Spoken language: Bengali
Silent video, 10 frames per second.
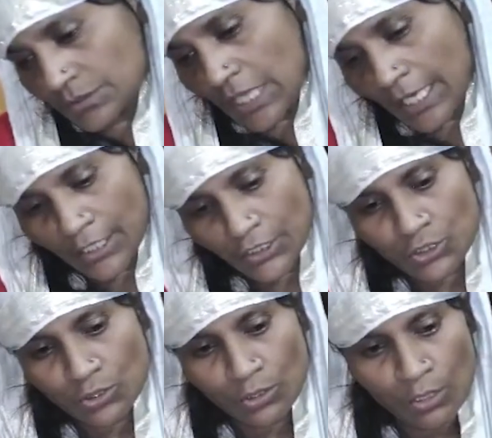দাঁড়িয়েছিল
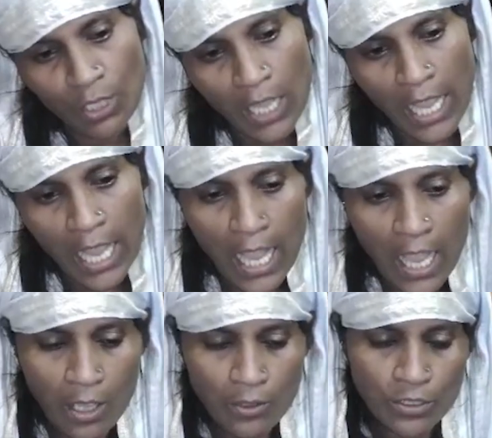
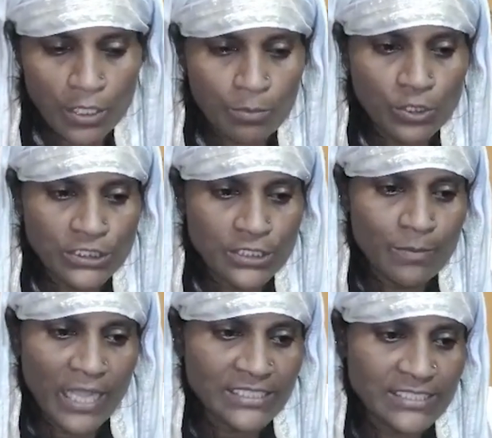আর ওরা বলছে
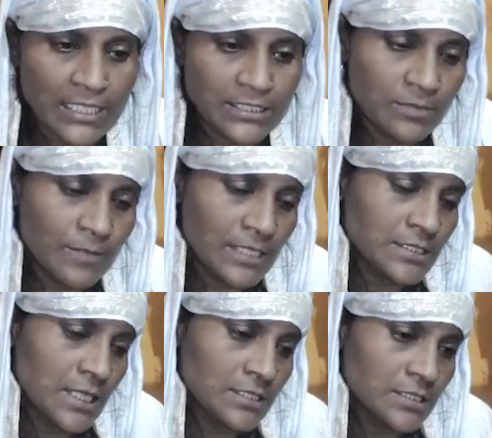বাচ্চা আছে বাচ্চা
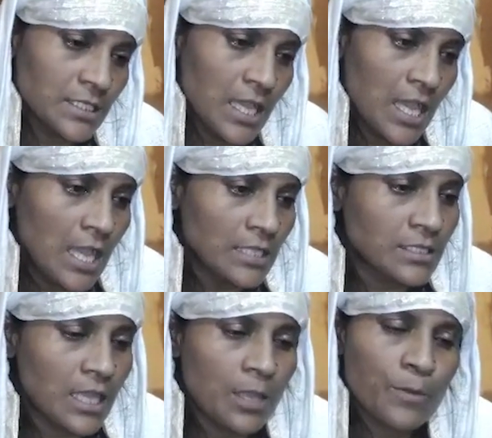আছে
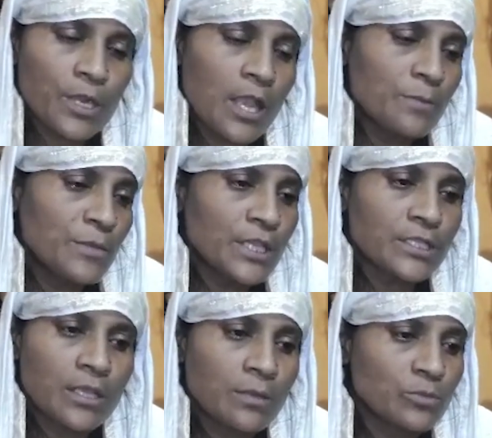তারপর আমি
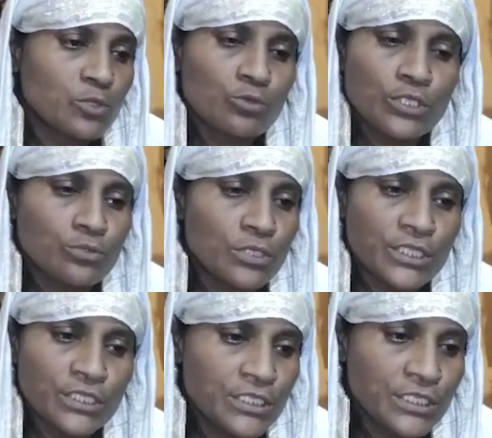একদম দূরে দূরে
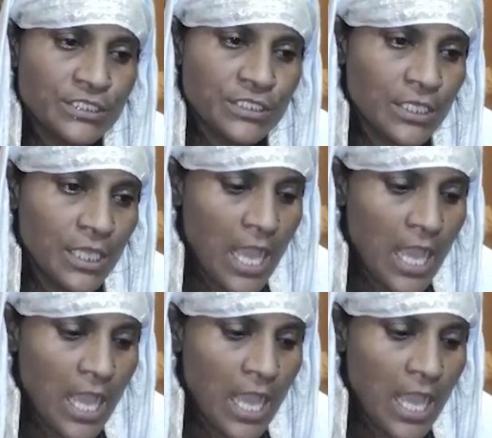গিয়েছি